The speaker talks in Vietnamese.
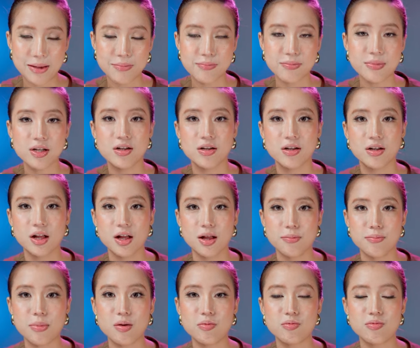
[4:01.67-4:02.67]
hơn,
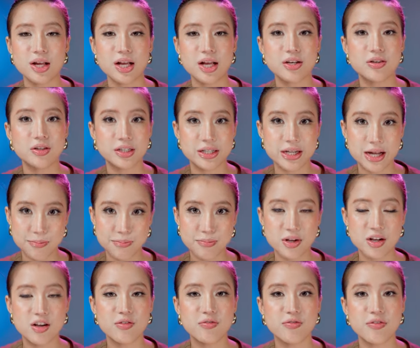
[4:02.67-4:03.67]
bong ra được đậm
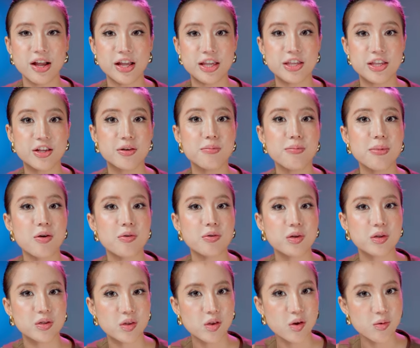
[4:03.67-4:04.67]
hơn và giữ màu
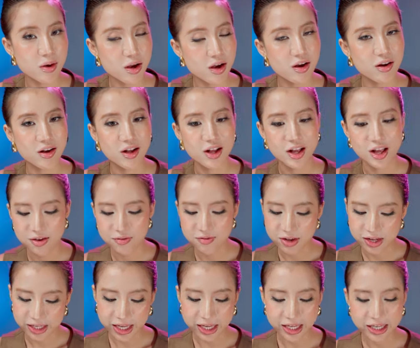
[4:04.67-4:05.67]
được tốt hơn.
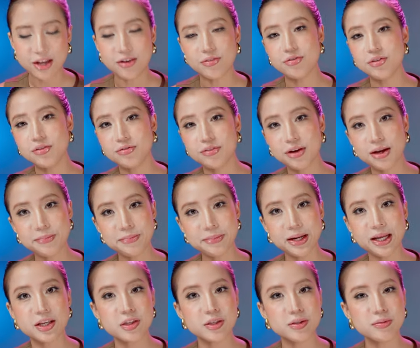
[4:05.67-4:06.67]
Và ngay cả phương pháp
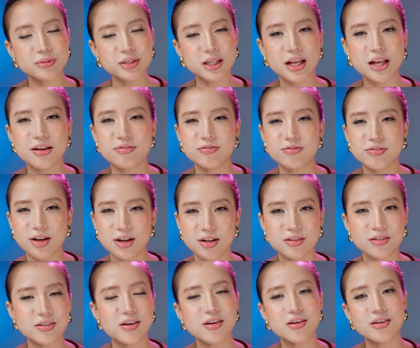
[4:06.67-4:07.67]
này chúng ta
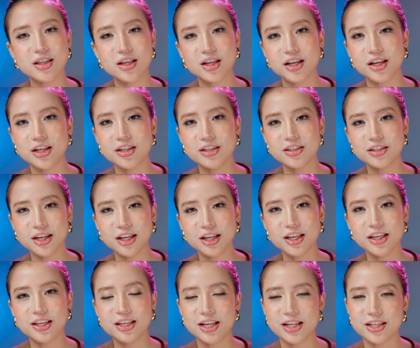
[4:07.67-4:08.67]
vẫn có thể
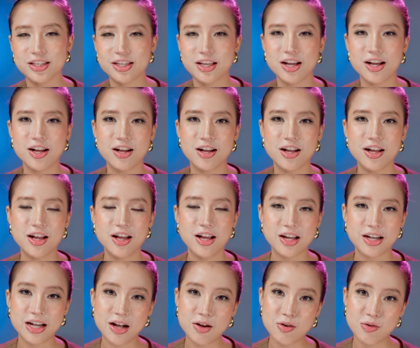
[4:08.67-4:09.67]
đi dành cho
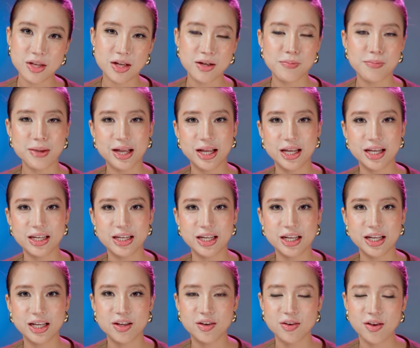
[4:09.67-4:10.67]
đầu chân mày này,
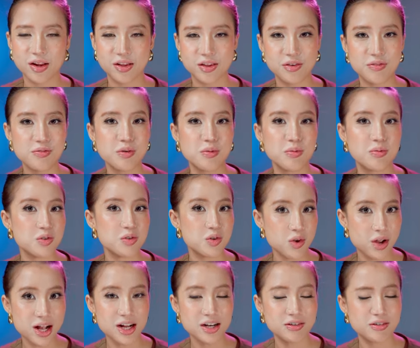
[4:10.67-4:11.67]
những vùng
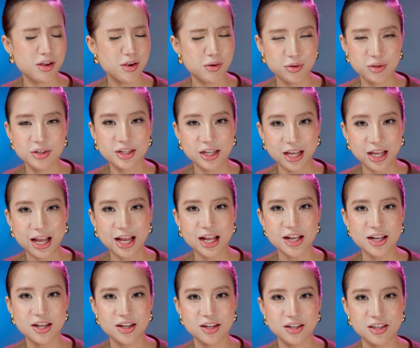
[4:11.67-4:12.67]
xóa đều được cả.
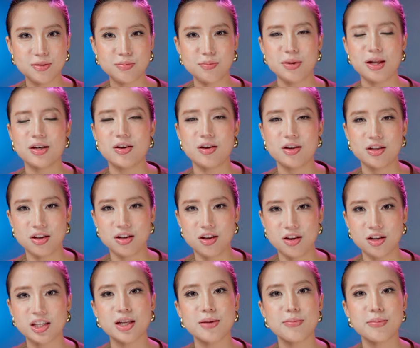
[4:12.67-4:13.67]
Nhưng mà đòi
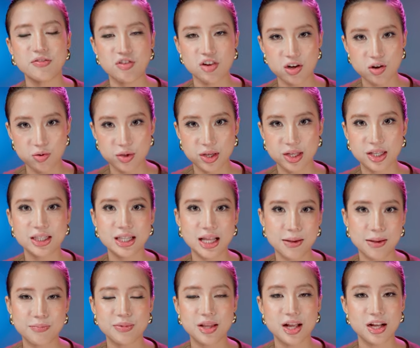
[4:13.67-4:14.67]
hỏi các bạn phải luyện
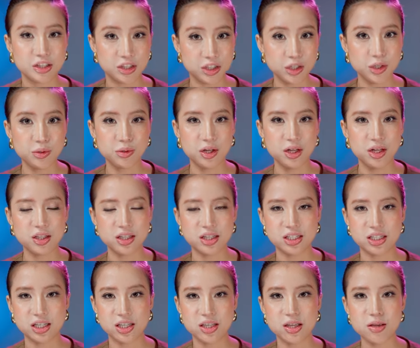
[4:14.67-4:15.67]
tập thật nhiều thì
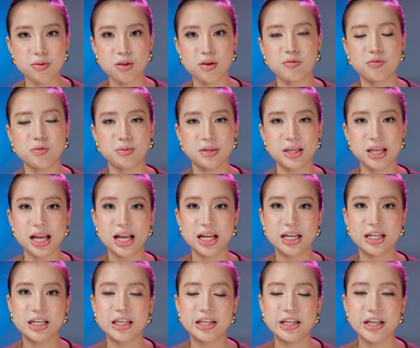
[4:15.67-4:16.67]
sẽ giúp cho vùng da
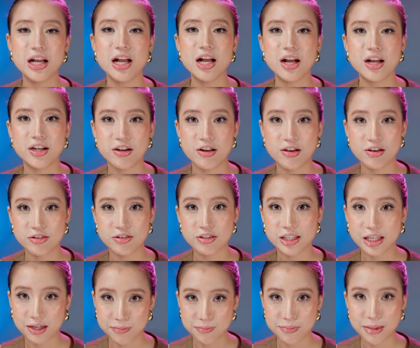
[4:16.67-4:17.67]
đi nó
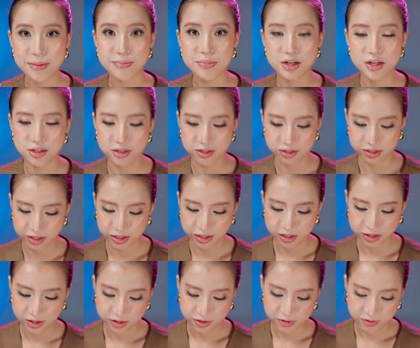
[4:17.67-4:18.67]
nhanh bám hơn
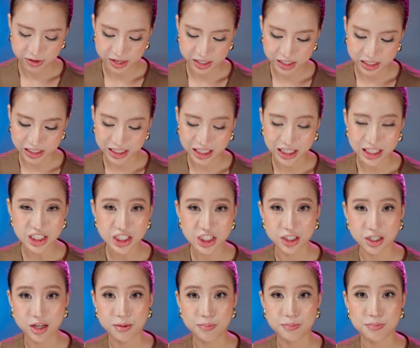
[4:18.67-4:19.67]
và tránh trường
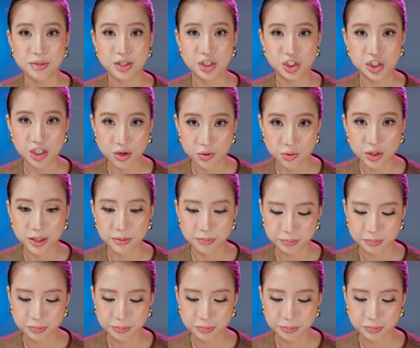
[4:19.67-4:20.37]
hợp bị sao kim.